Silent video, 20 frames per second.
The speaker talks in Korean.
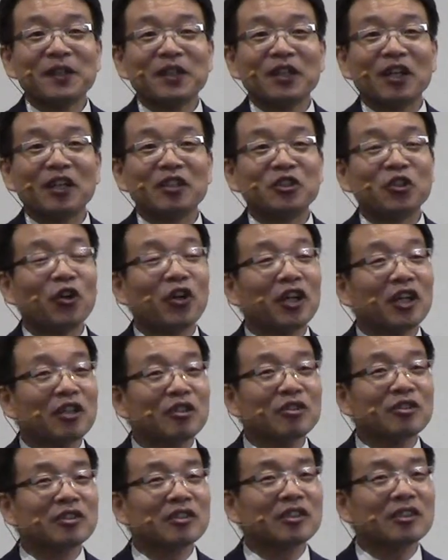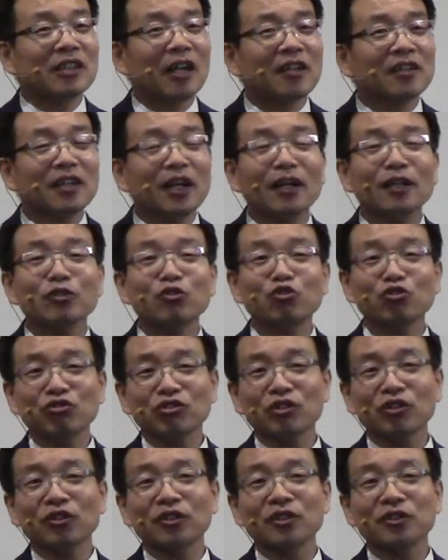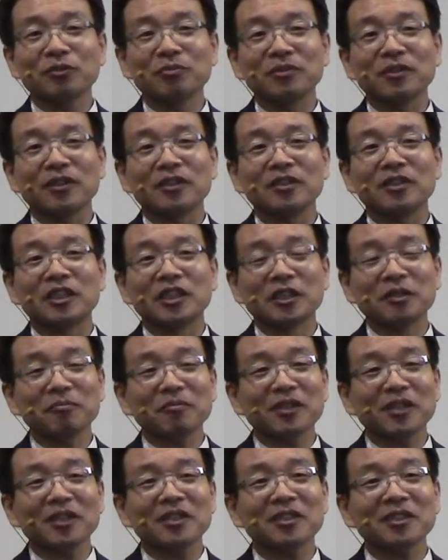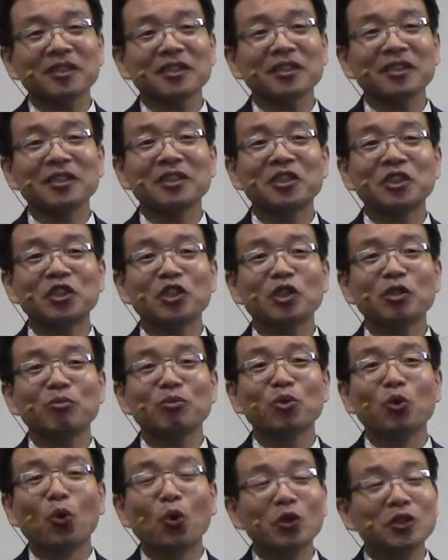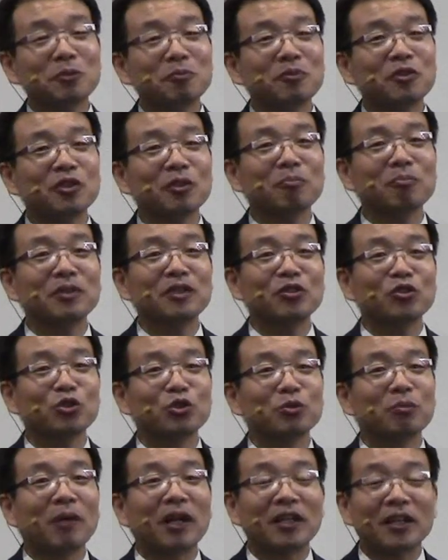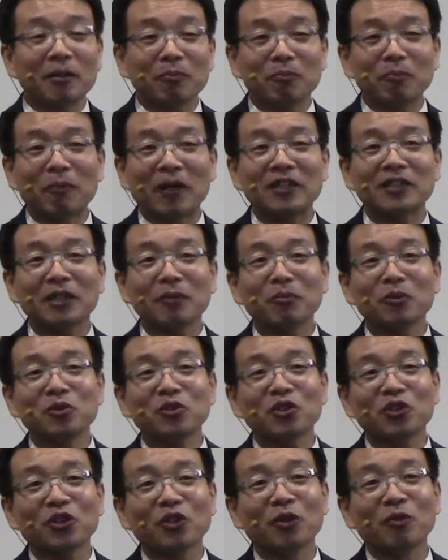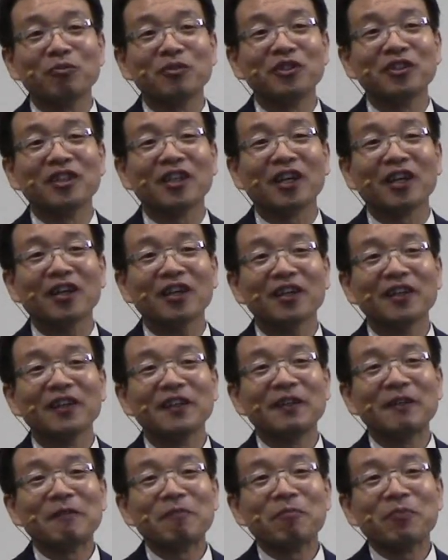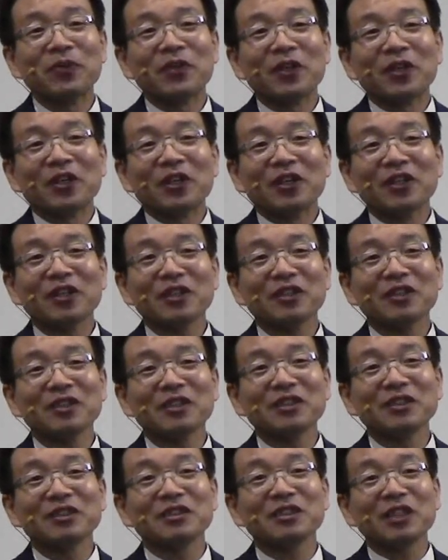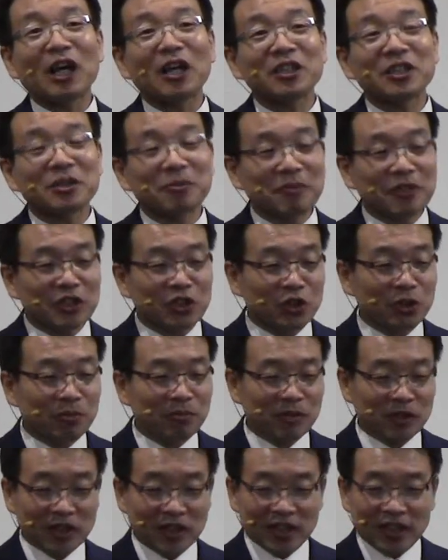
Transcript: 아, 저에게는 상당한 충격이었습니다. 지금까지 시험을 50점 밑으로 맞아, 맞아본 적이 없는데 에, 예, 42점